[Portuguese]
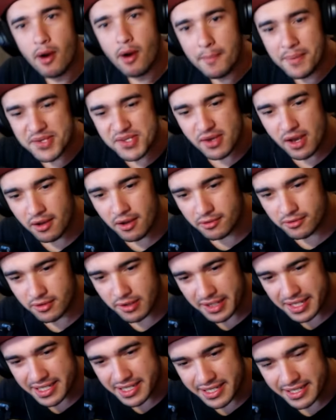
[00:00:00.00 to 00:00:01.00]
Bom, pessoal,
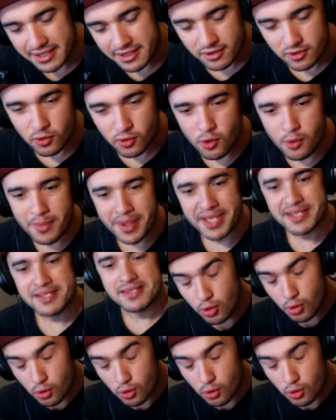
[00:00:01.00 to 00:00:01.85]
tô aqui no começo.